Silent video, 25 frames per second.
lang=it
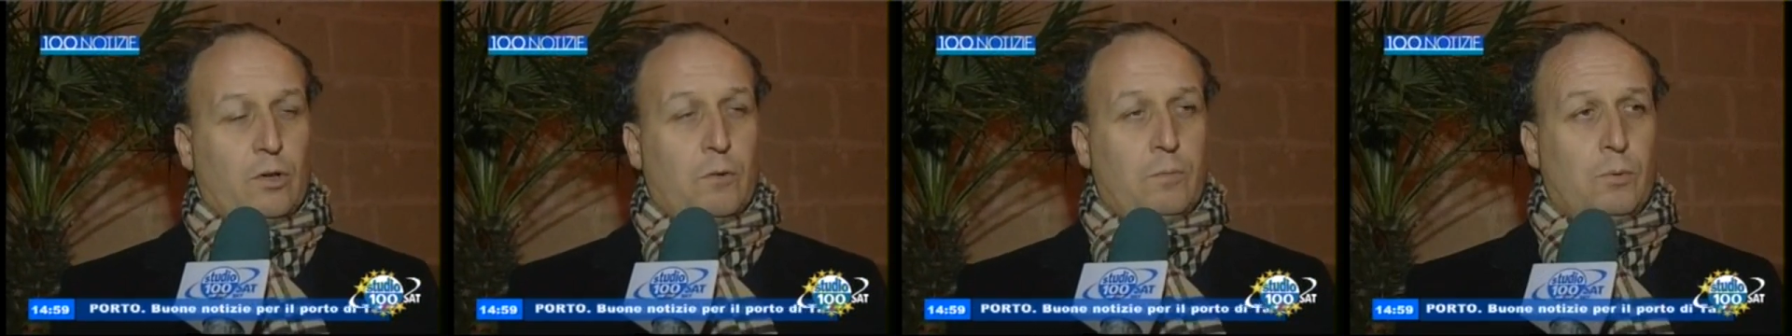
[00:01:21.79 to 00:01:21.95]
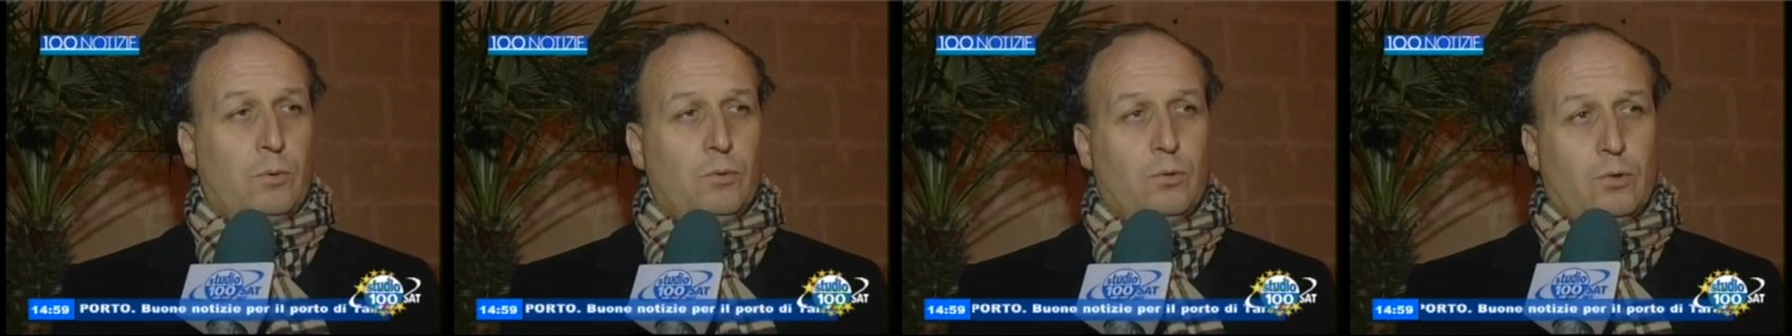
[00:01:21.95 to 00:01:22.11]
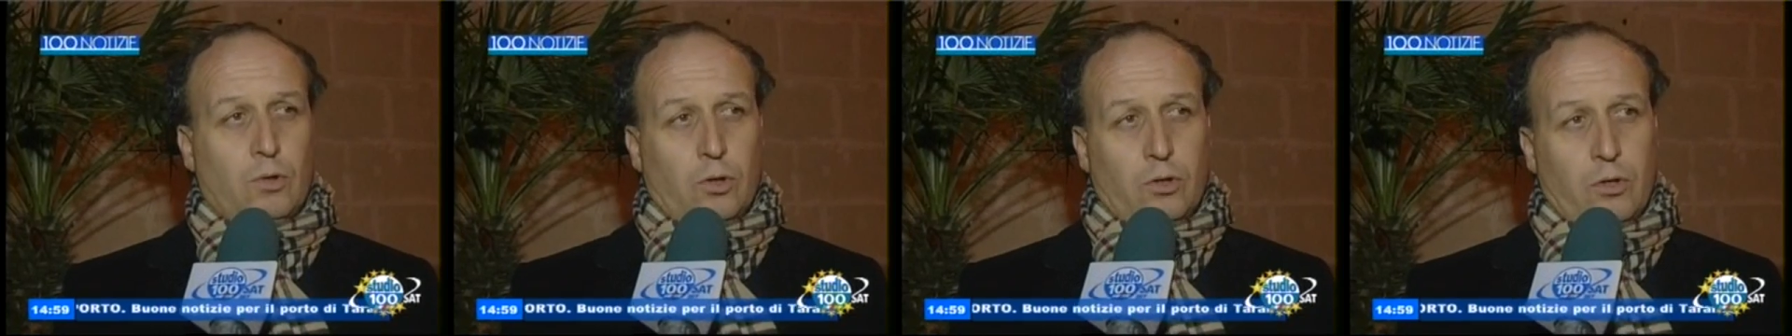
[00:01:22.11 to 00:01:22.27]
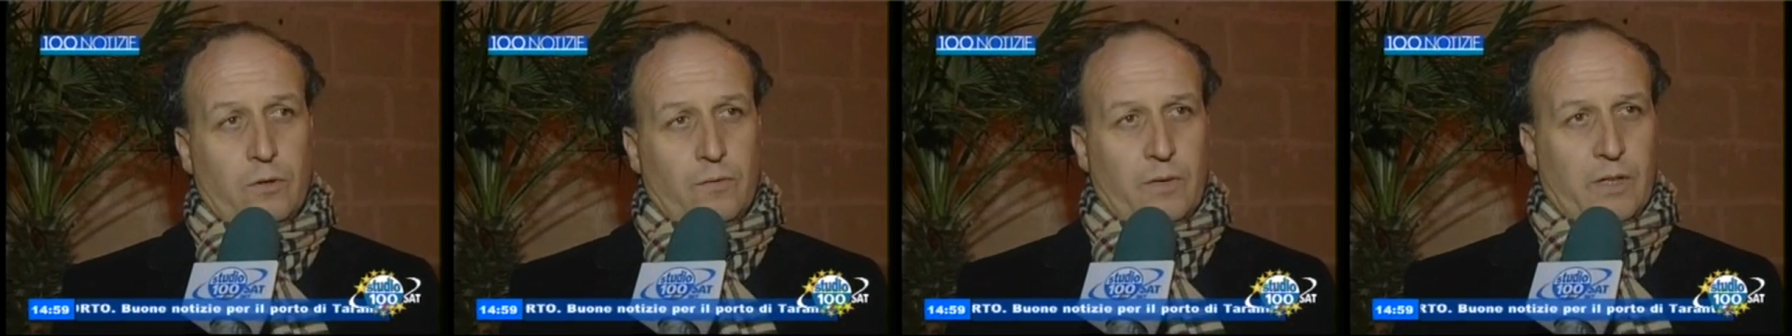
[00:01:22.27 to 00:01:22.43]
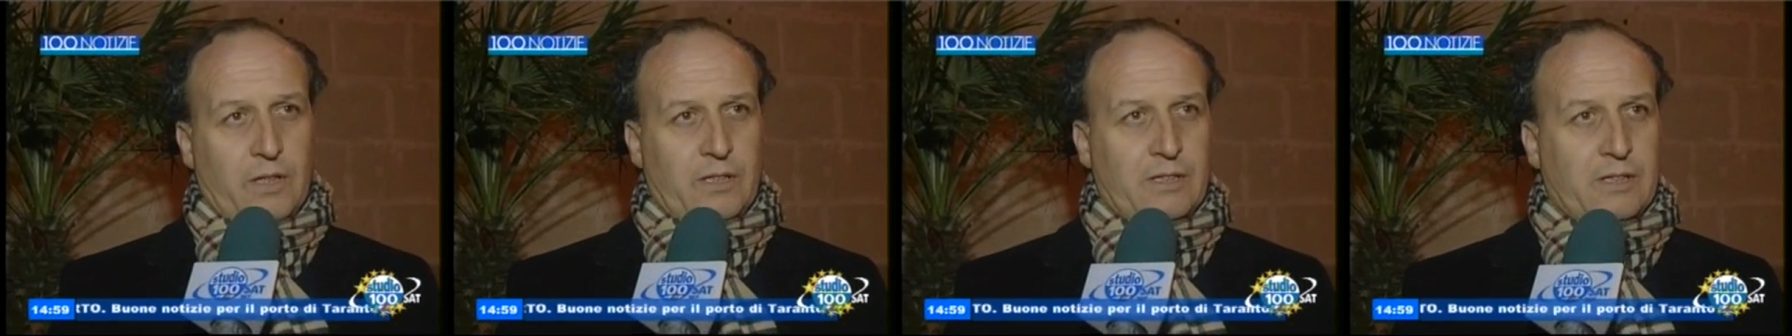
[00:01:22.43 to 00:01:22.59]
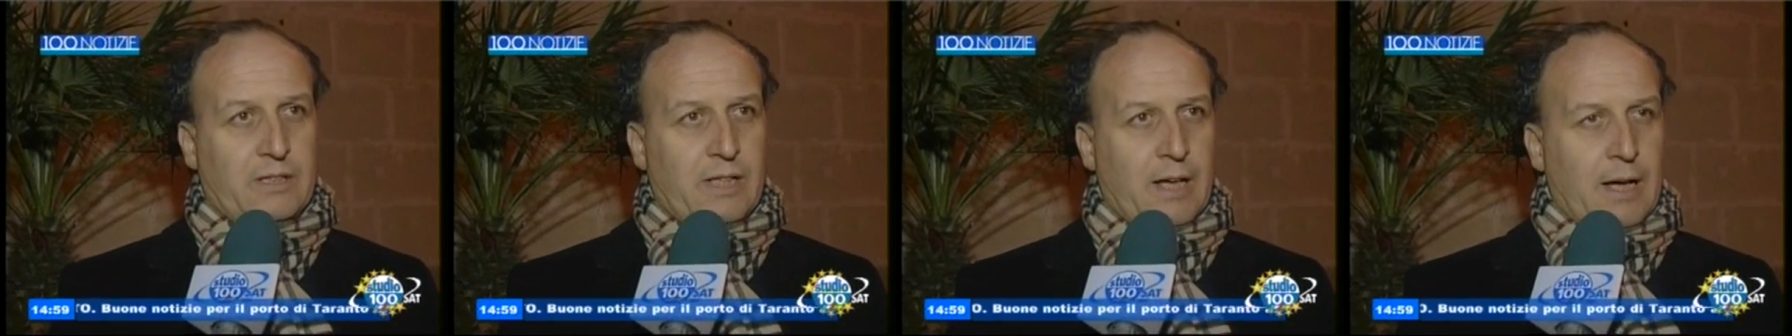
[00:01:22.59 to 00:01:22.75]
punto di
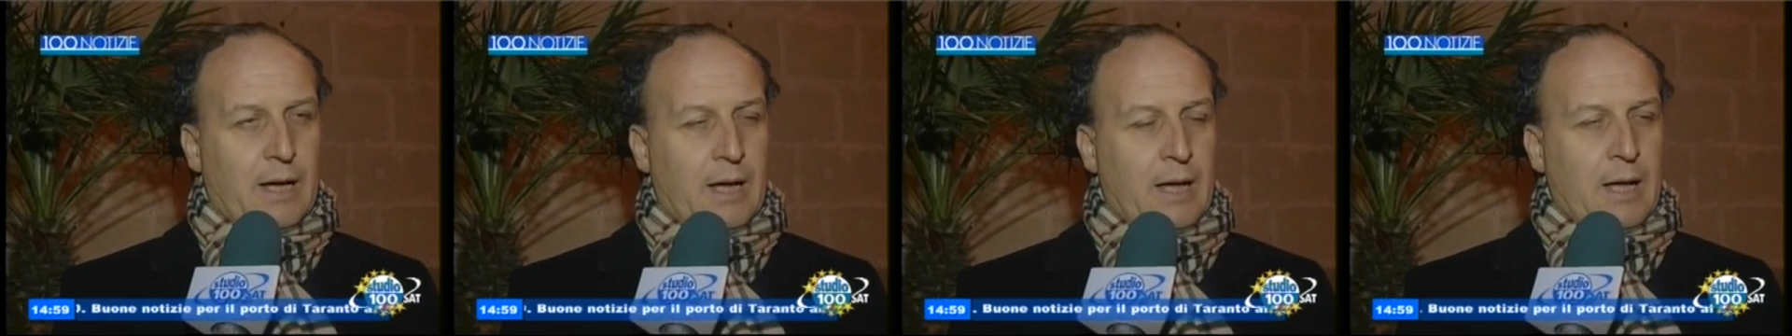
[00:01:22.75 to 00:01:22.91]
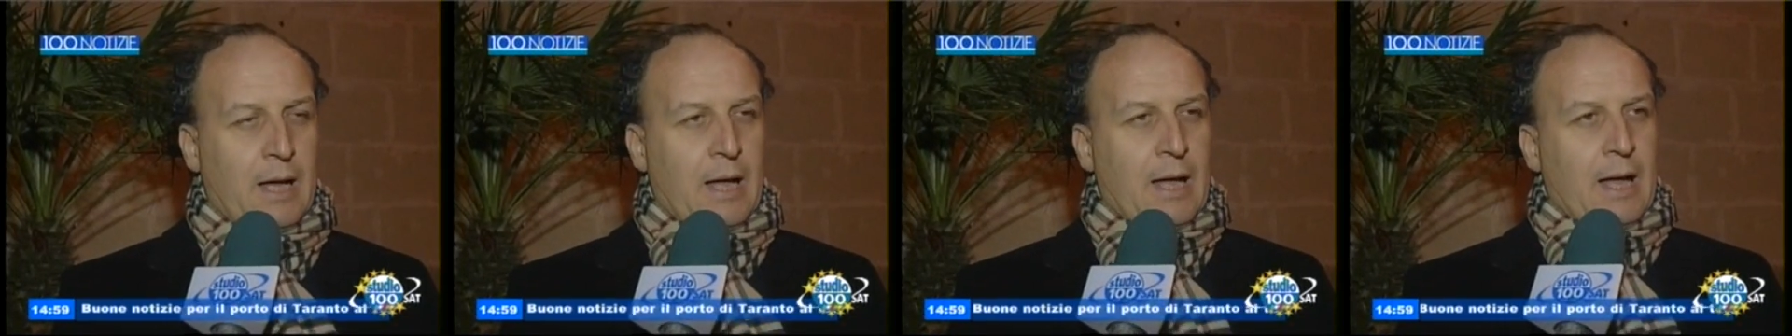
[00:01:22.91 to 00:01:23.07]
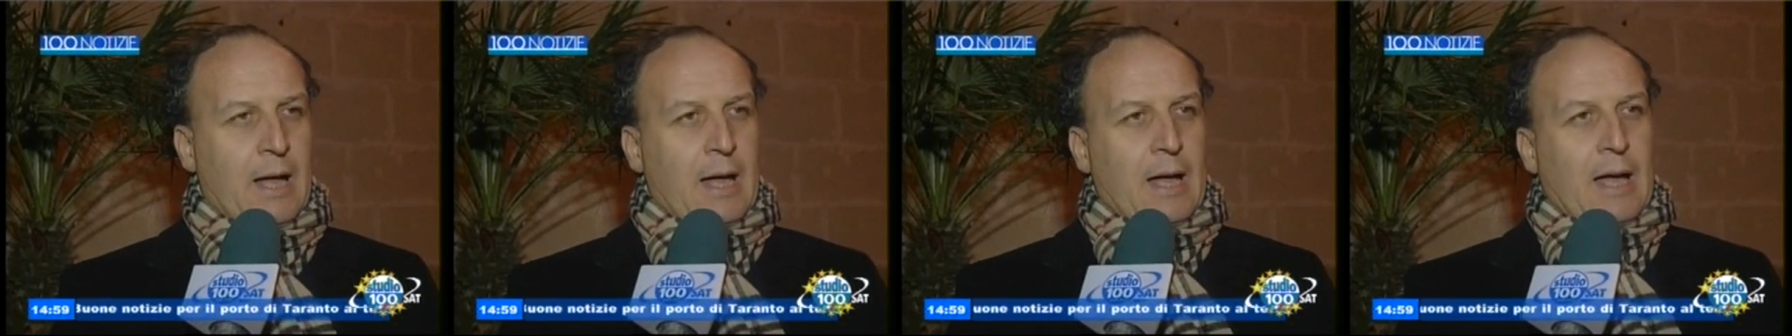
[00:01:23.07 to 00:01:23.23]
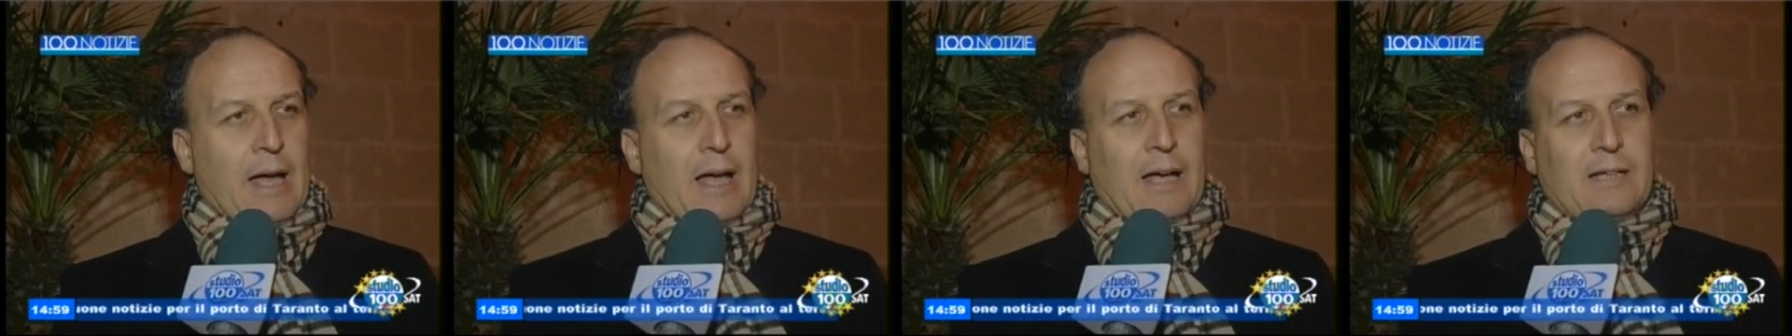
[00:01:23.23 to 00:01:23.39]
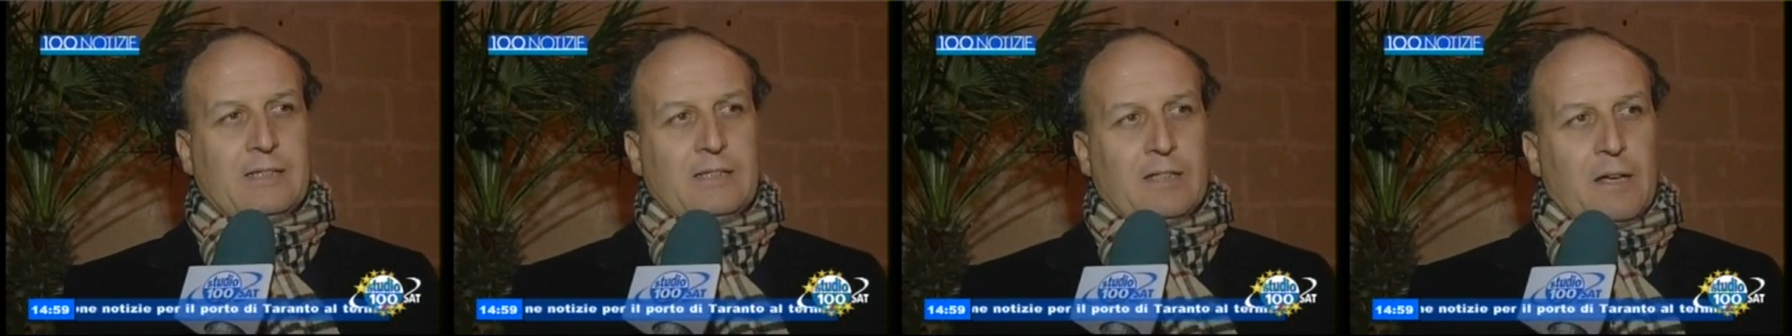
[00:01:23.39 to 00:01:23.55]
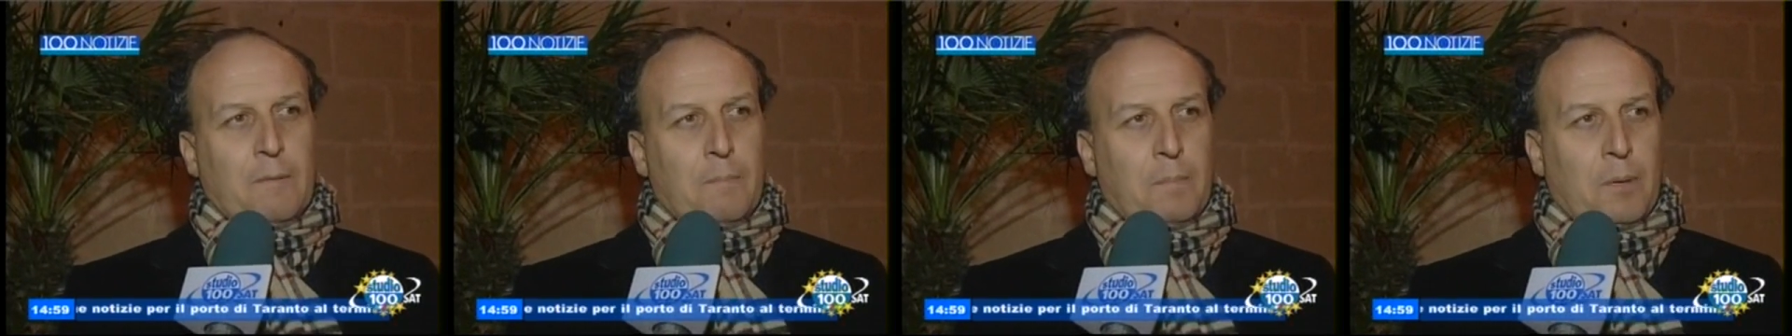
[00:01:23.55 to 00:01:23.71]
vista è
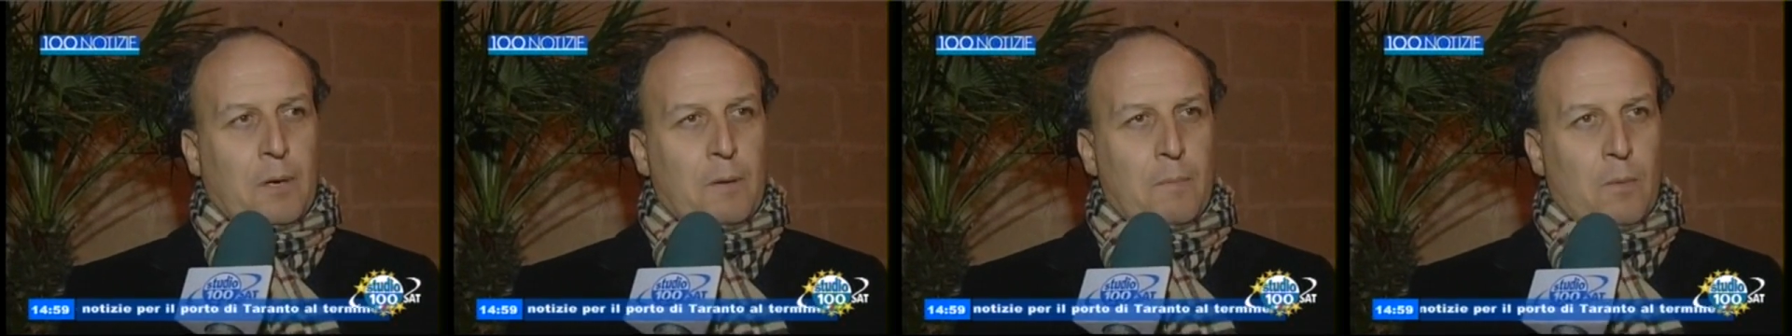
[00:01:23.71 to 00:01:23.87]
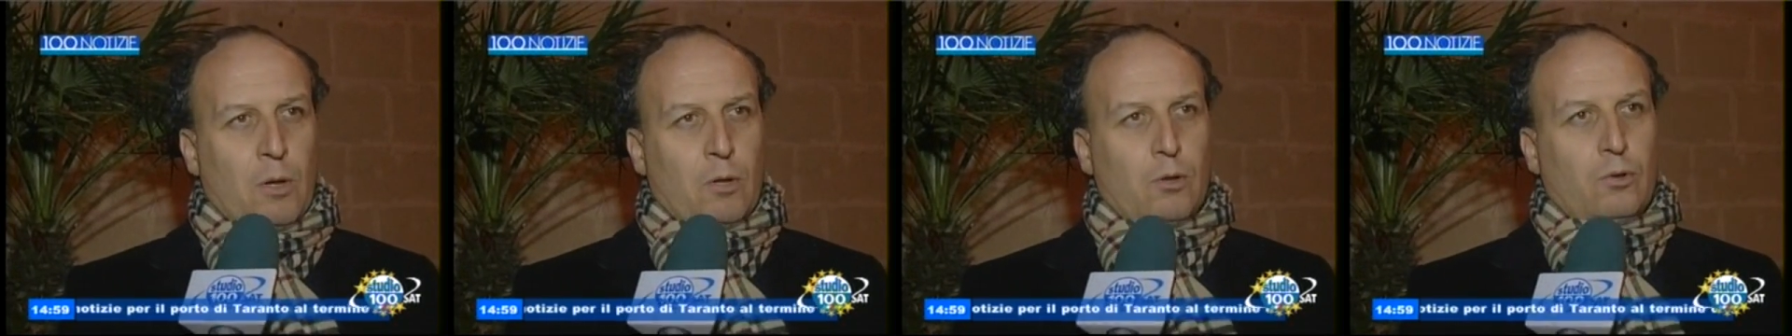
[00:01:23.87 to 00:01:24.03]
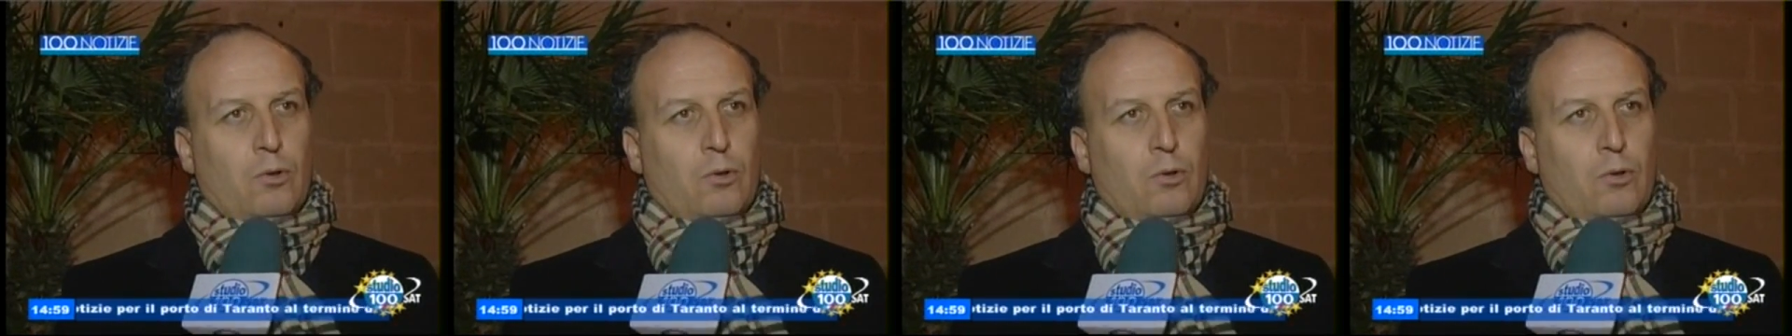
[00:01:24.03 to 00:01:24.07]
sempre molto